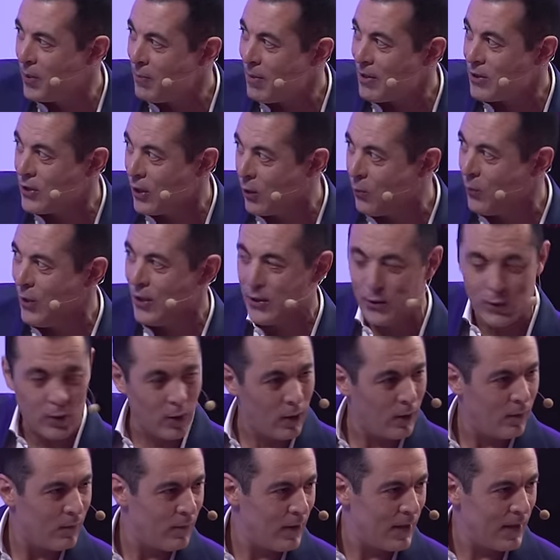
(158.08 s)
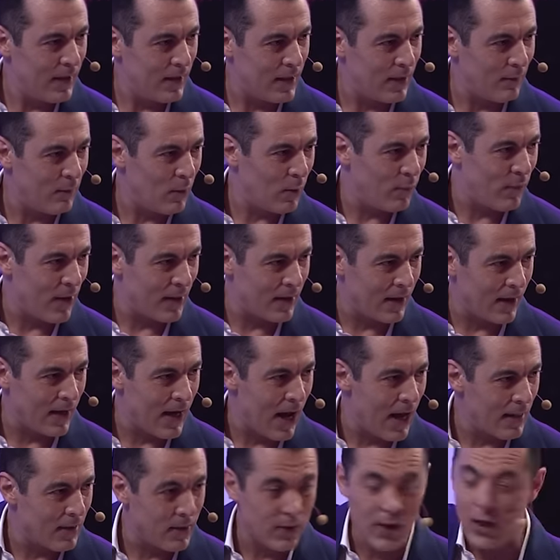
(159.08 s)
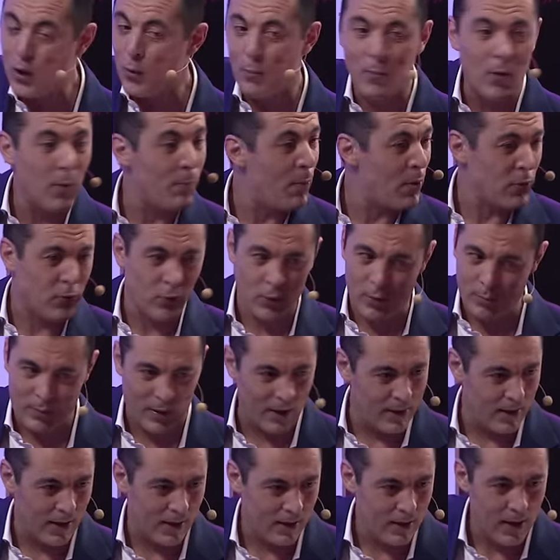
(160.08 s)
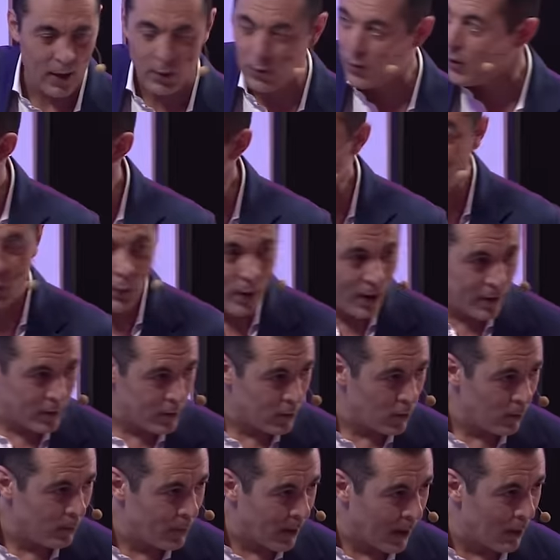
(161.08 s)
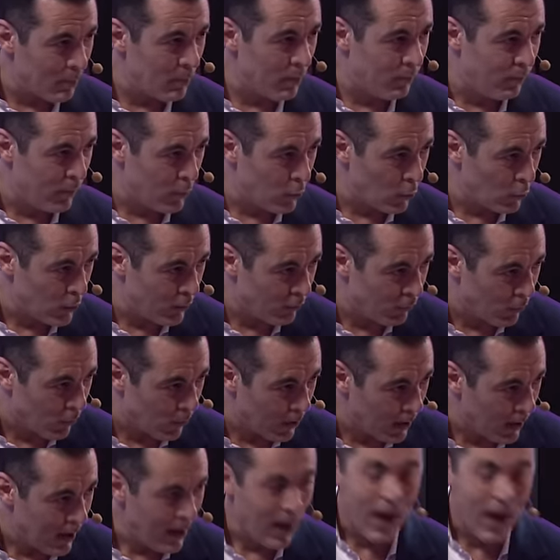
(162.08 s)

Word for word: Prima c'è questo, venite e ve lo fate gratis e non me lo posso riprendere indietro. Poi c'è questo perché mi fido di voi